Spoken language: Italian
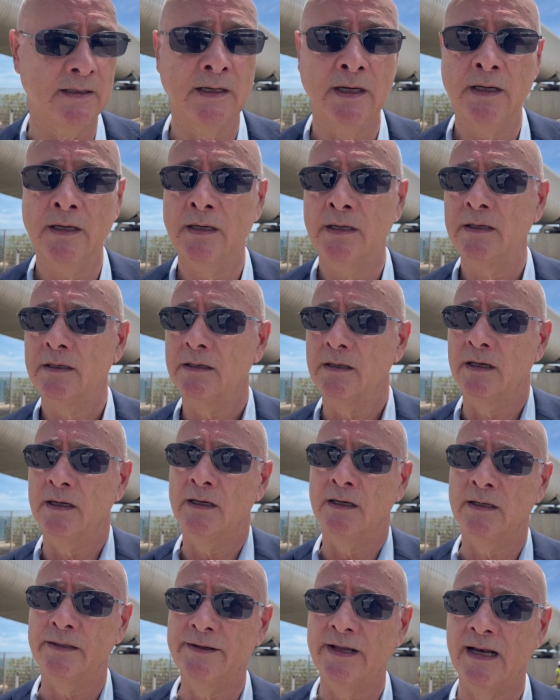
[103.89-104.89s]

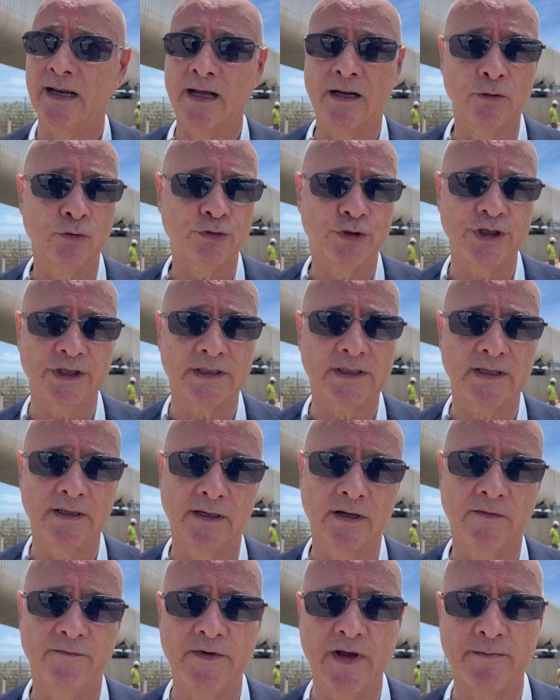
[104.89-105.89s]
eh, della
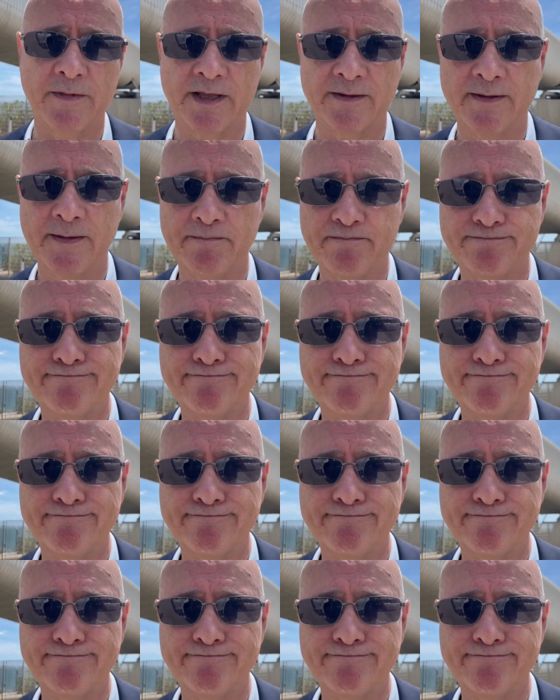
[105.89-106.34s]
logistica ovviamente.